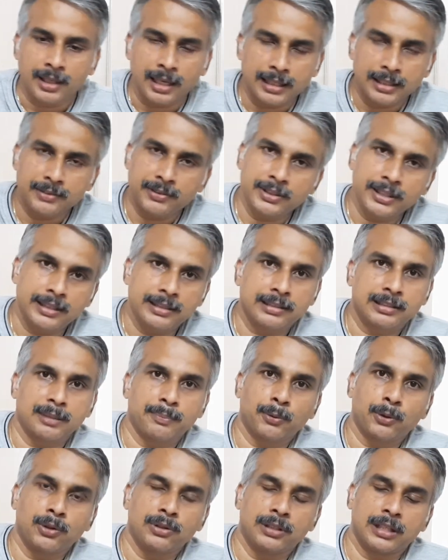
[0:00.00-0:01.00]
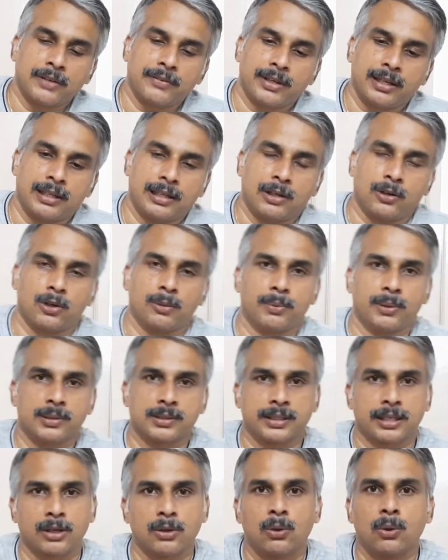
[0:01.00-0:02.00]
அதுக்கு வந்து எந்த சப்போர்ட்டும் தேவையில்லை
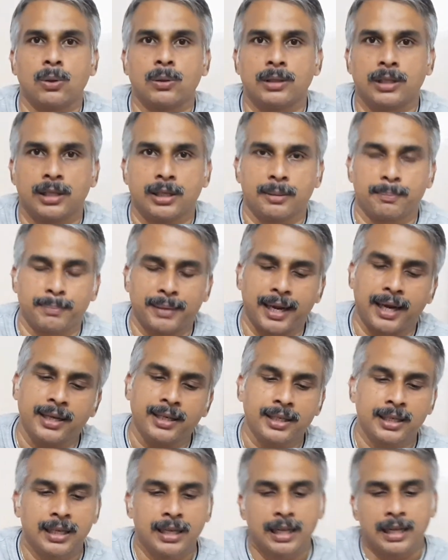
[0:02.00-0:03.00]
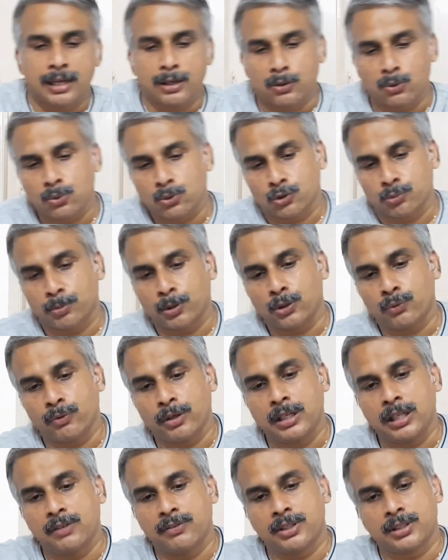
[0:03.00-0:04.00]
லெகோபால்ஸ் கேன் ஹோல் தி பிளான் ரூட்ஸ்
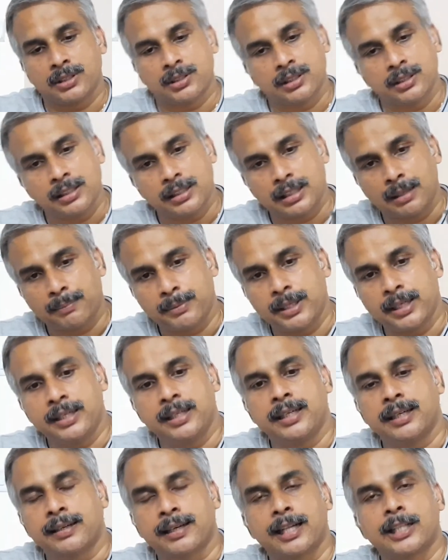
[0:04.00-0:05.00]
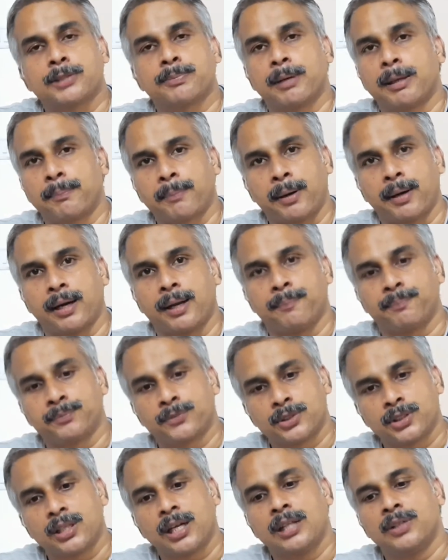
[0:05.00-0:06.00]
மட்டும் வெளியே வச்சுட்டு நீங்கள் அப்படியே நீங்கள் டிரான்ஸ்பிளான் பண்ணலாம்
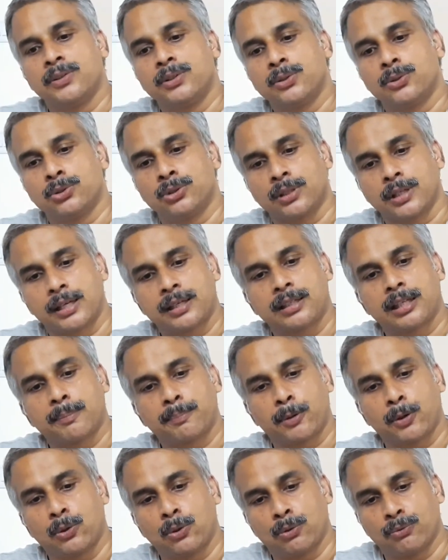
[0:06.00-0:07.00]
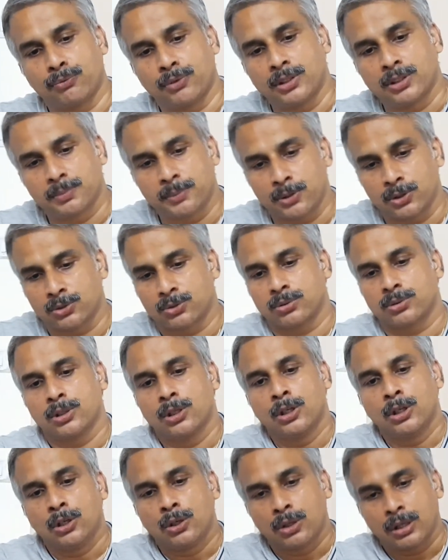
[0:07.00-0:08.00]
சரி அது வந்து கொஞ்சம் கரெக்டாக பண்ணணும் ஃப்ரெண்ட்ஸ் பிகாஸ்
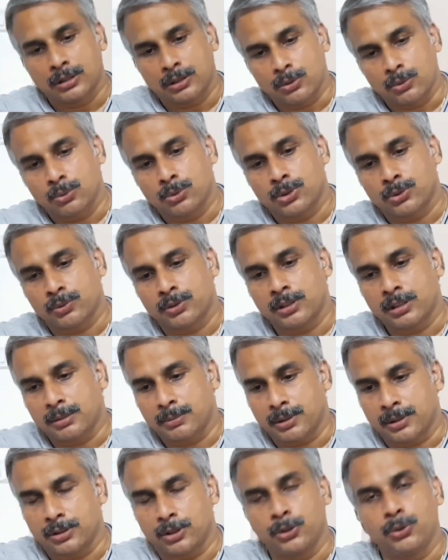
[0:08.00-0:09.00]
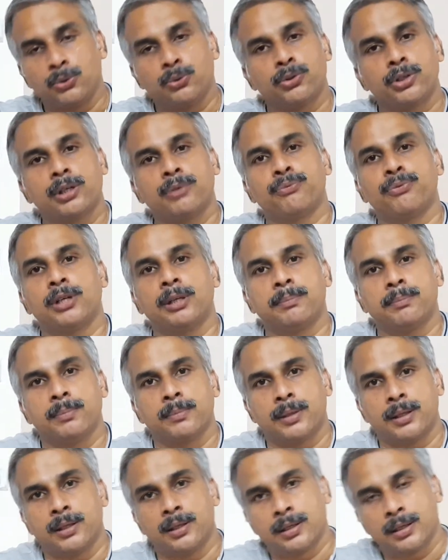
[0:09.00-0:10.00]
அந்த ரூட்ஸ் வந்து நமக்கு அந்த நியூட்ரியன் ஃபிலிம்
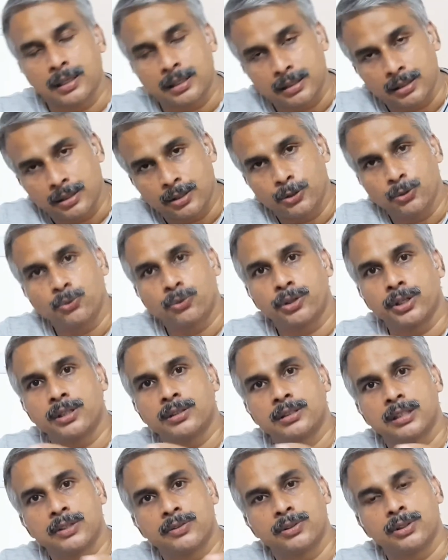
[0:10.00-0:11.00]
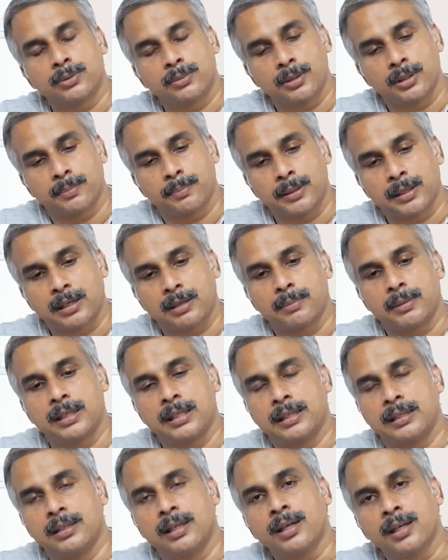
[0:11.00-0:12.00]
அந்த நியூட்ரியன்ஸில் வந்து படுற
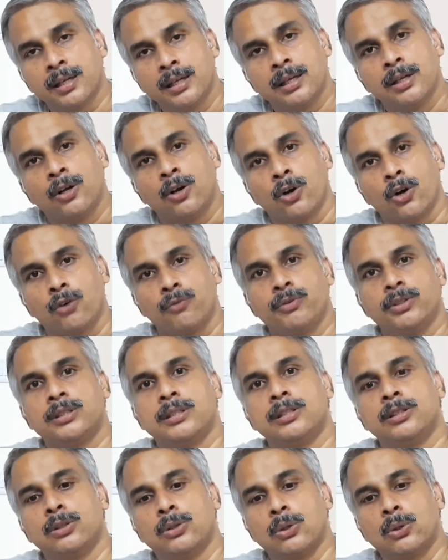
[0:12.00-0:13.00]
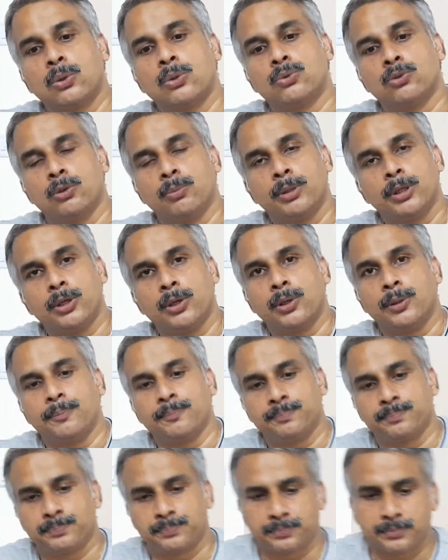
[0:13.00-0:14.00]
மாதிரி இருந்தால் ஆப்வியஸ்லி த க்ரோத் வில் பி குட்
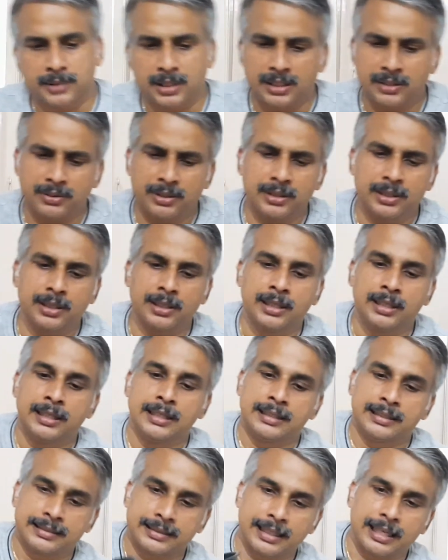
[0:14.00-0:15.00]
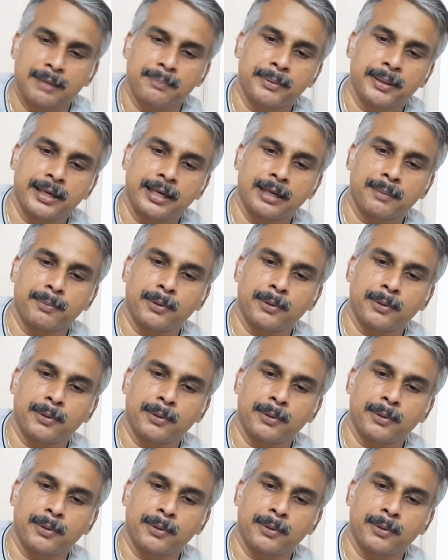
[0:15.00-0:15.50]
இது வந்து சில பேர் என்ன